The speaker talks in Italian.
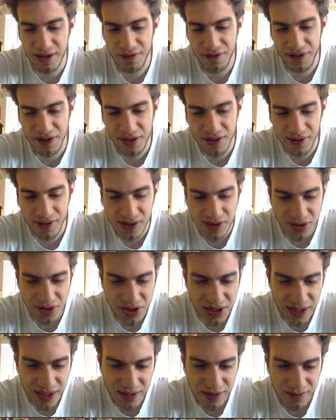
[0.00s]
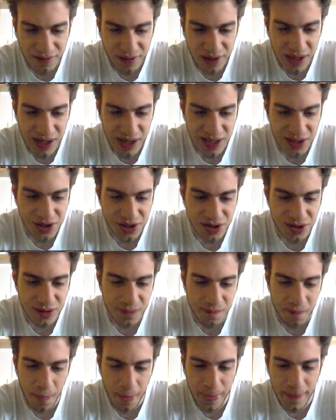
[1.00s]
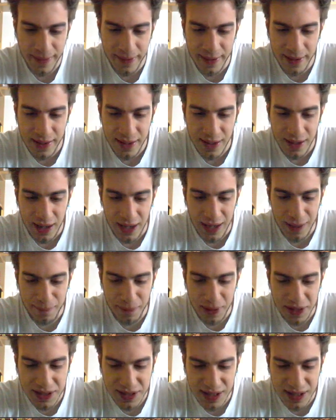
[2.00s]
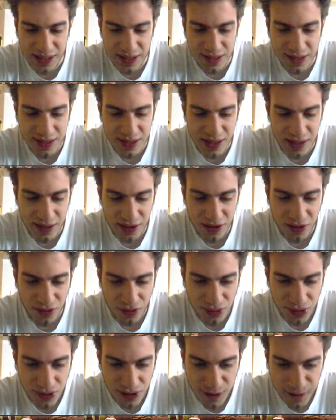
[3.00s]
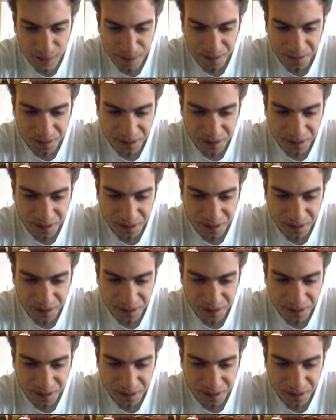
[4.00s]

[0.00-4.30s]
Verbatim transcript: Infatti questo c'è anche un villaggio abbastanza chiuso.